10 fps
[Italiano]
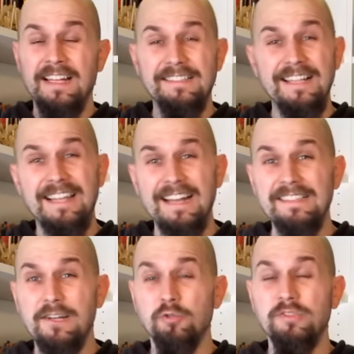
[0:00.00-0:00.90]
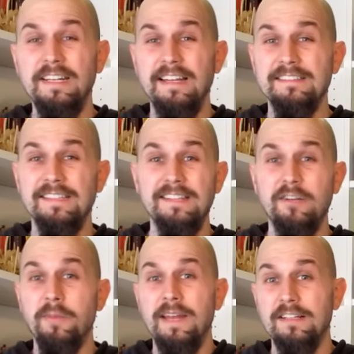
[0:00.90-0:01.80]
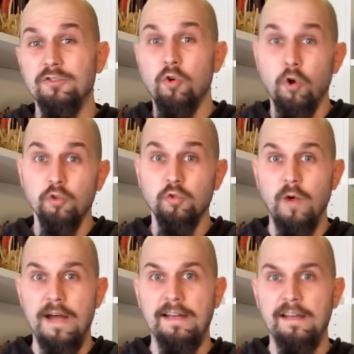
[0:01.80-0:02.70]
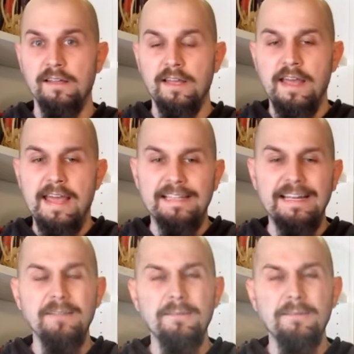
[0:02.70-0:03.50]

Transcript: dal grande continente denominato Gondwana ed è